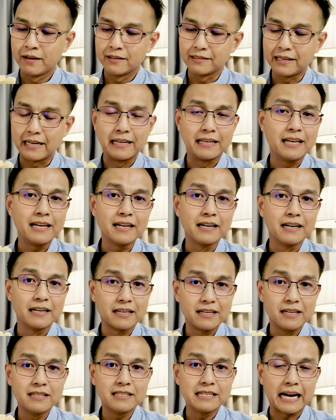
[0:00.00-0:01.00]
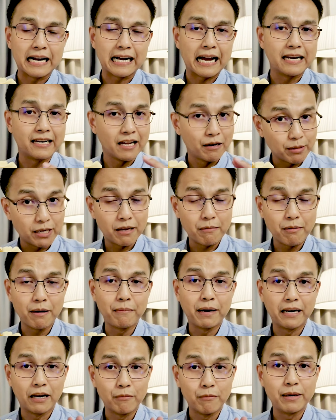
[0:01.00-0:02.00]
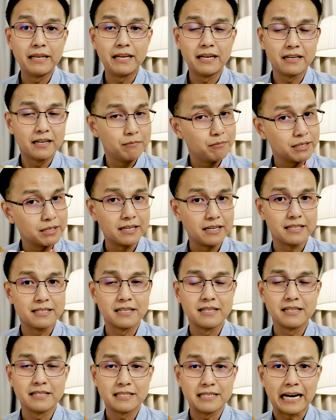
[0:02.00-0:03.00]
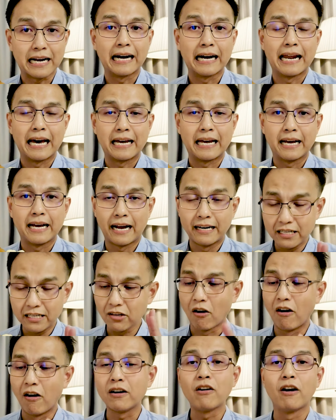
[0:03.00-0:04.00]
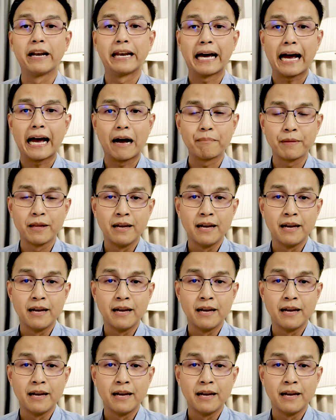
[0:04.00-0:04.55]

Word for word: สิ่งที่เกิดขึ้นจากการทำกายภาพบำบัดแล้วไม่ดีขึ้นมันเกิดขึ้นจากอะไร อันที่ 2 ก่อนนะครับ